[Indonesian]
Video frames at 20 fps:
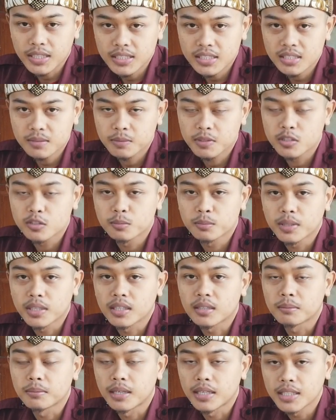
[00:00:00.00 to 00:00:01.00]
Friends,
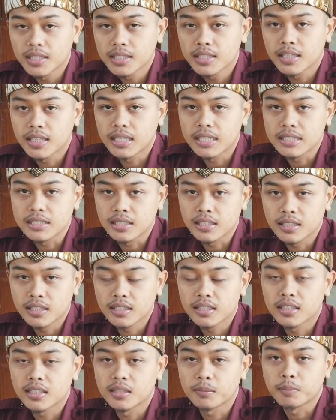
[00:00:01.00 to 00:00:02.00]
berjumpa kembali dengan
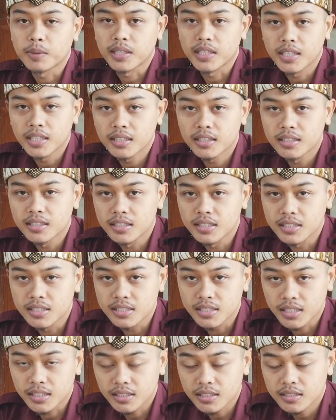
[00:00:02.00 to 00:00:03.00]
saya Kiki PD di
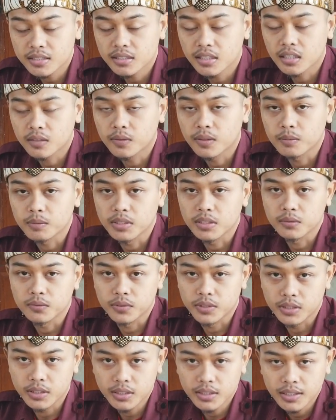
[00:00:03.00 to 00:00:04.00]
channel Star Farm
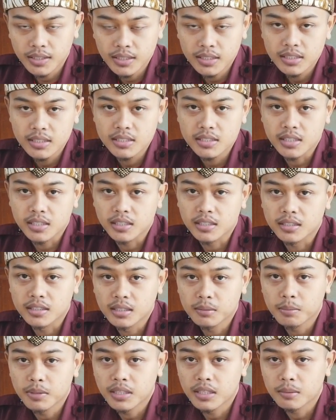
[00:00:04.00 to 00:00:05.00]
TV,
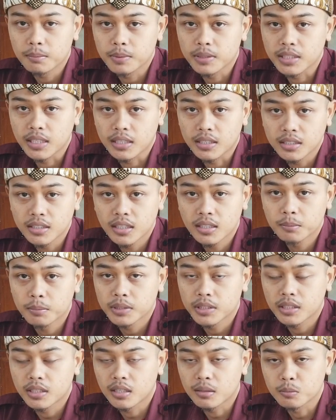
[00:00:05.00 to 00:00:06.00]
channelnya para petani dan
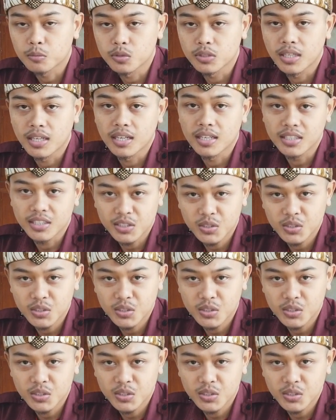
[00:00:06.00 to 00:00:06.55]
peternak muda